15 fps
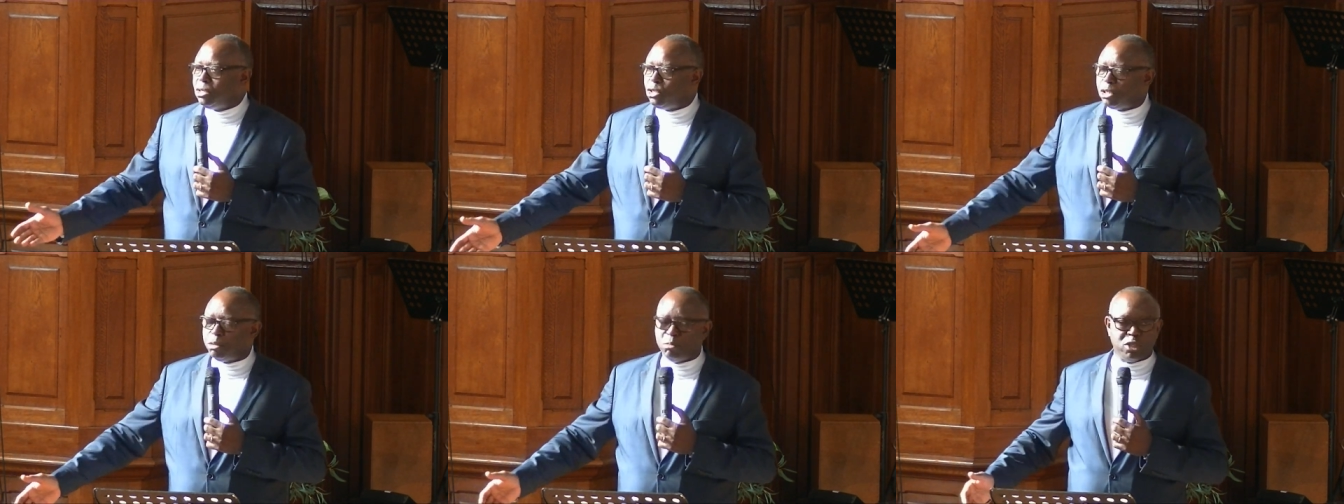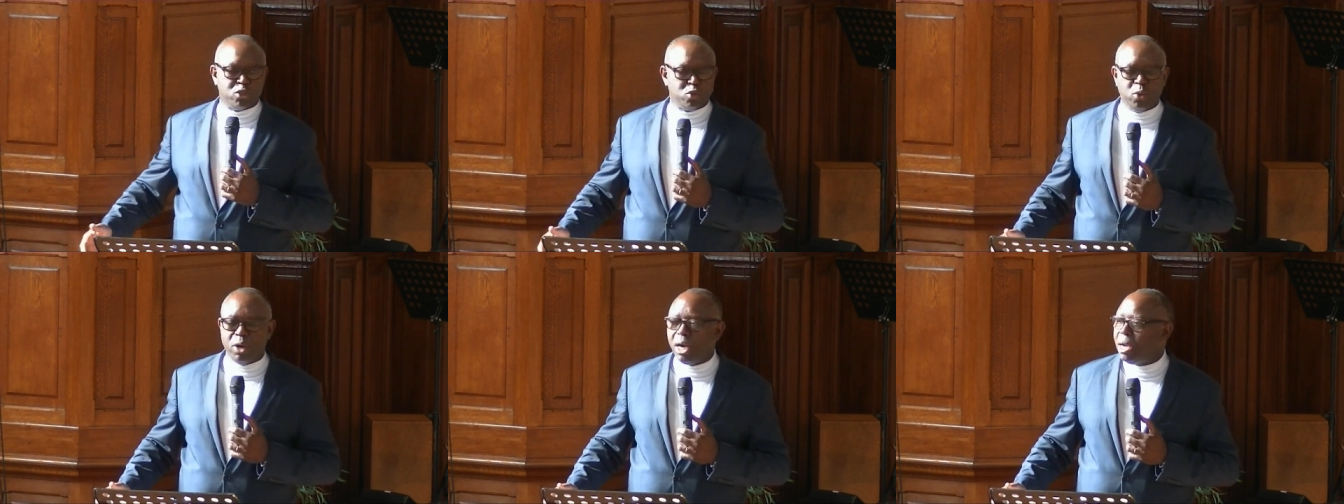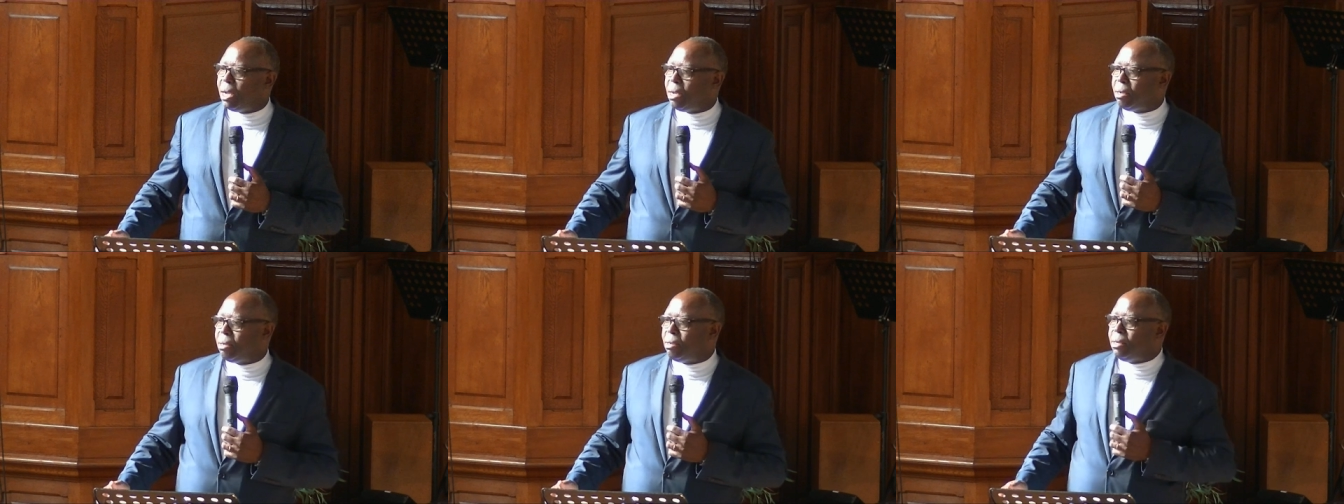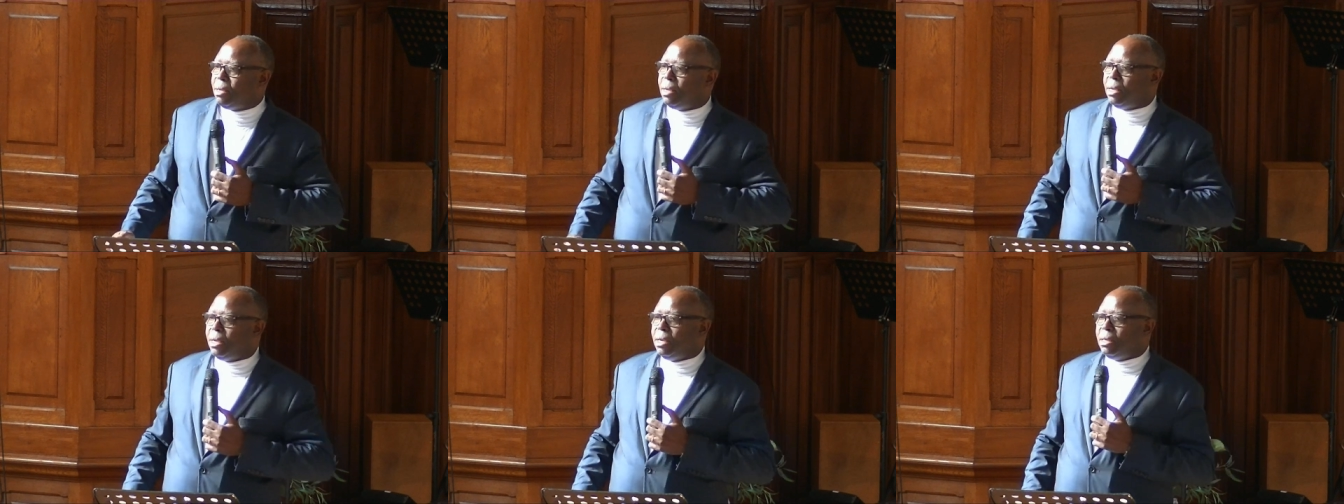Je m'assois,
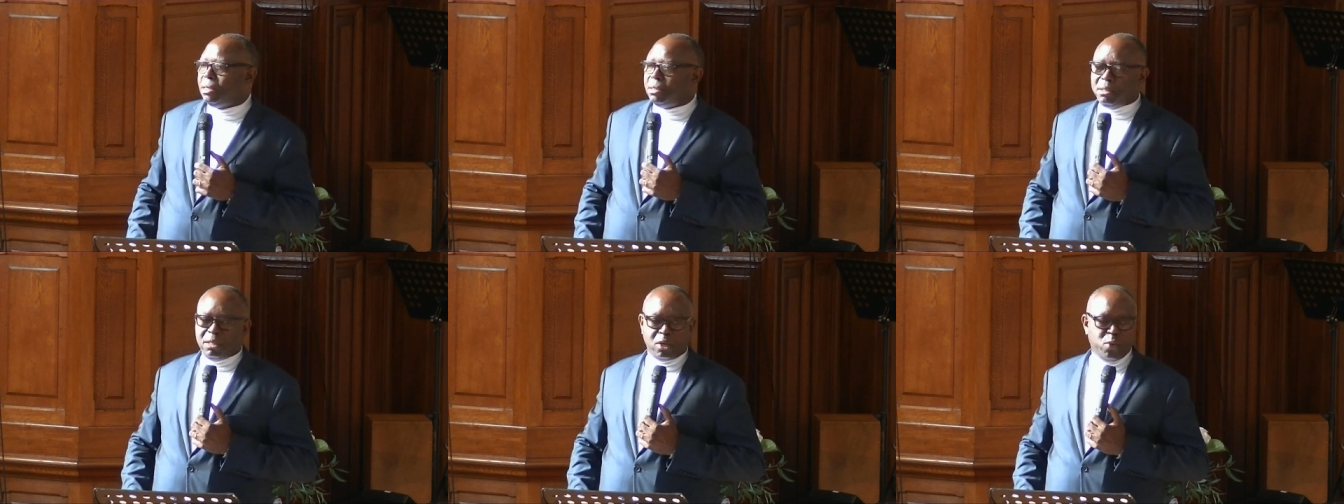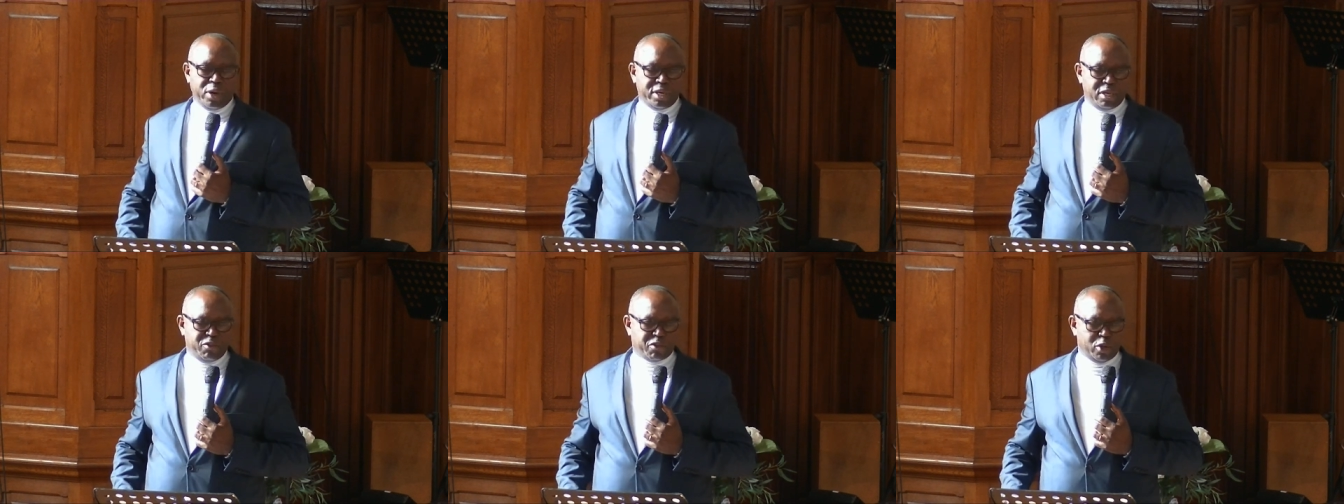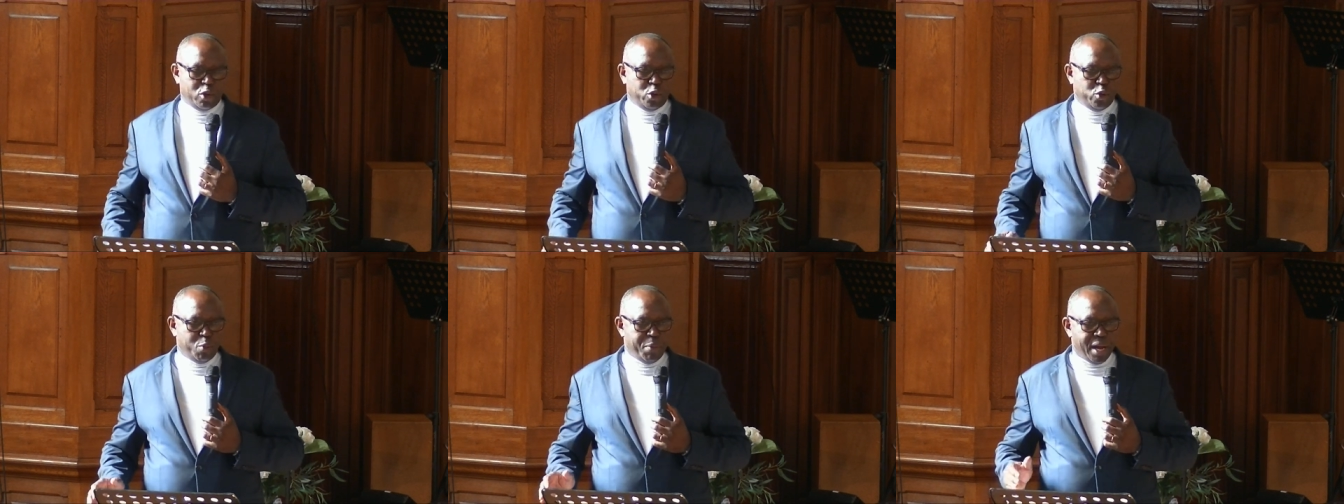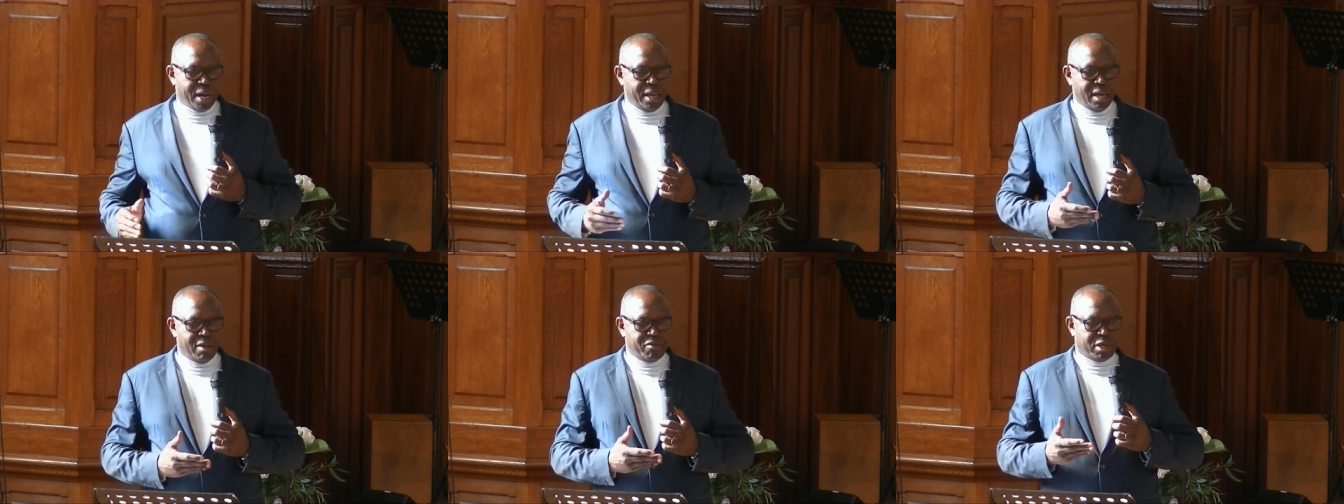de quoi devrions-nous
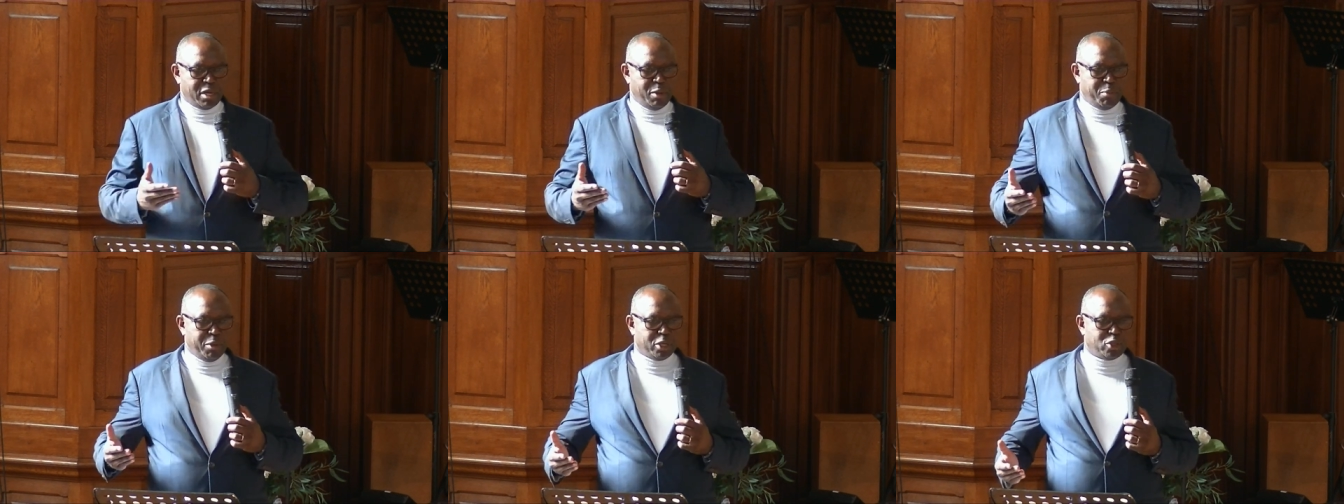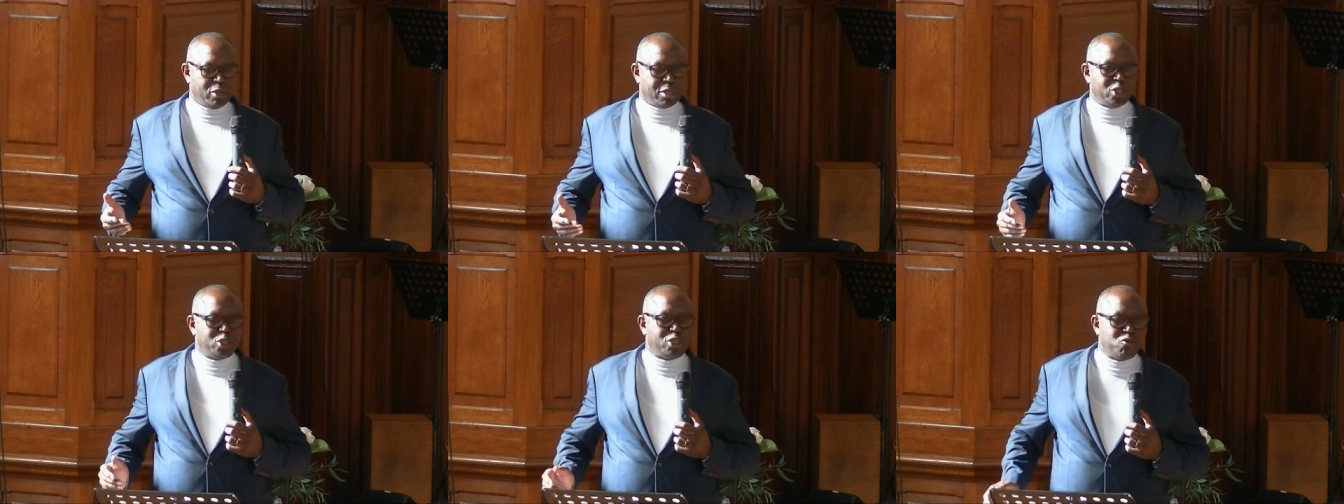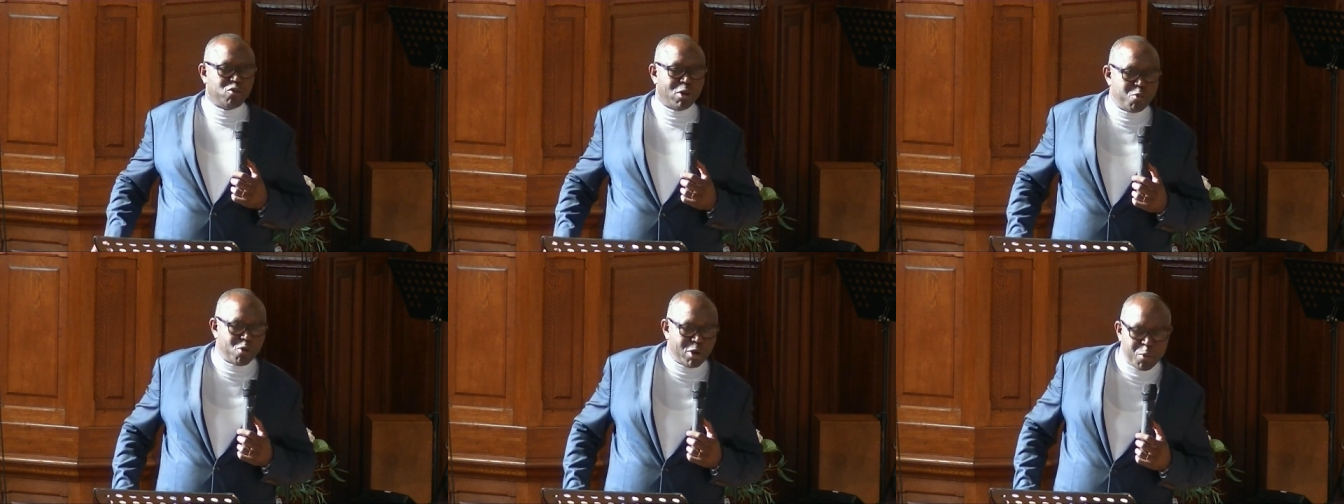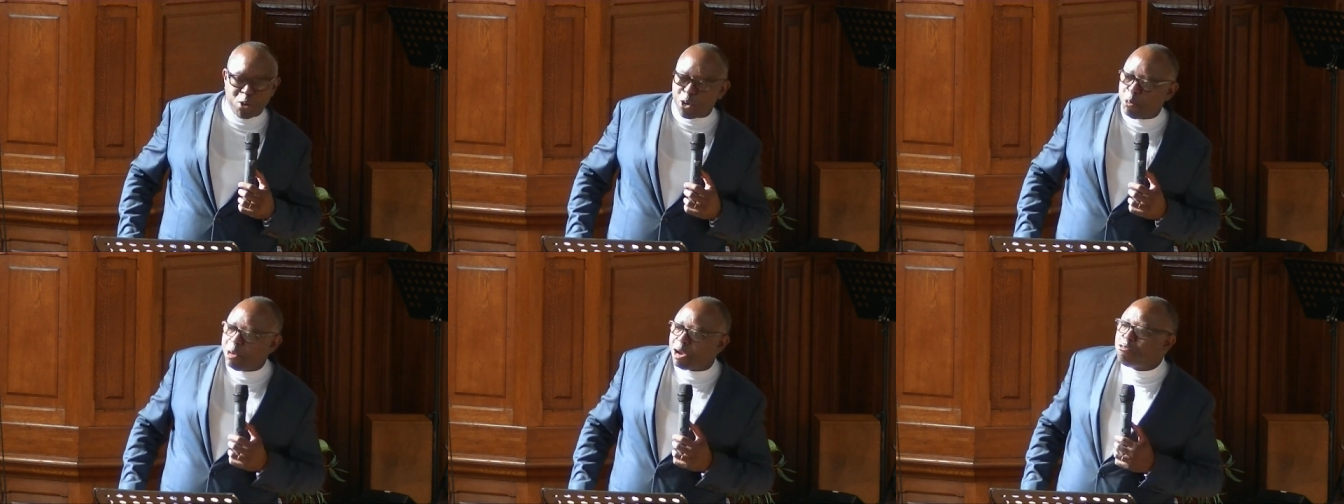parler avec une personne que je vois pour la
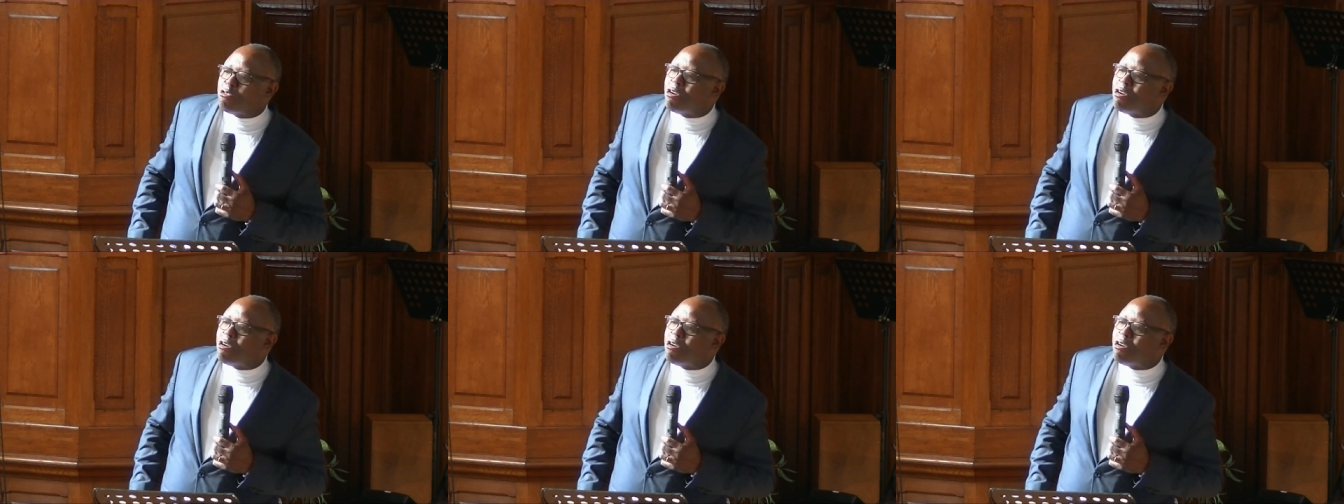première